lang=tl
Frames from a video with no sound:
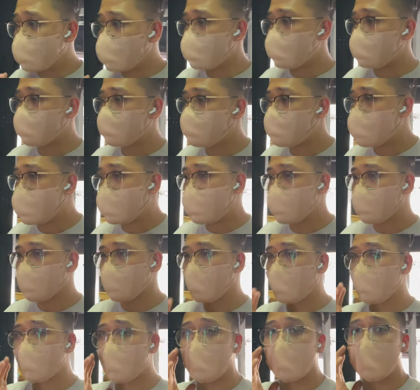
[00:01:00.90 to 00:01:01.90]
expect it to
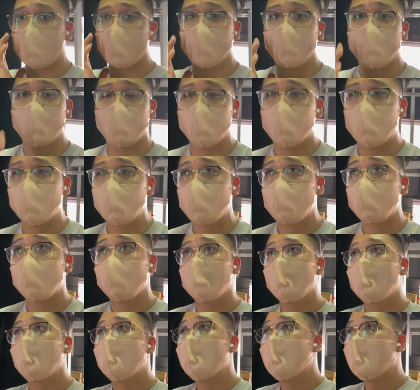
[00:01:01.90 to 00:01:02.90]
get a lot of views
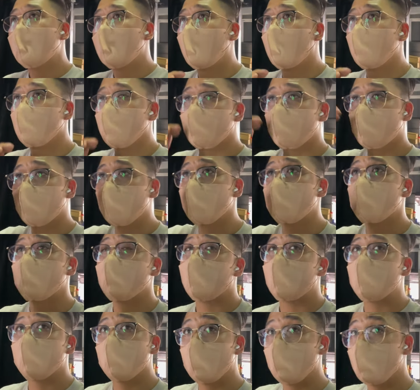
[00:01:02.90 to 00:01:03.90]
on the two
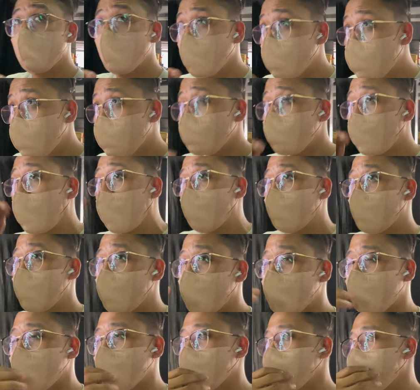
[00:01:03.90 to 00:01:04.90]
on the two
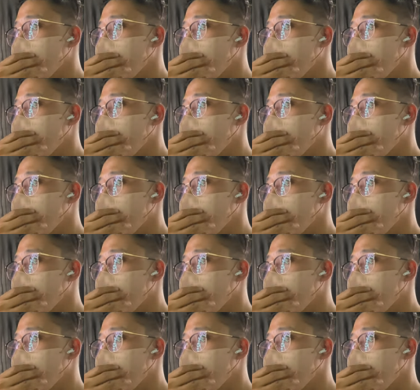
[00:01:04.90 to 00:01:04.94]
topics.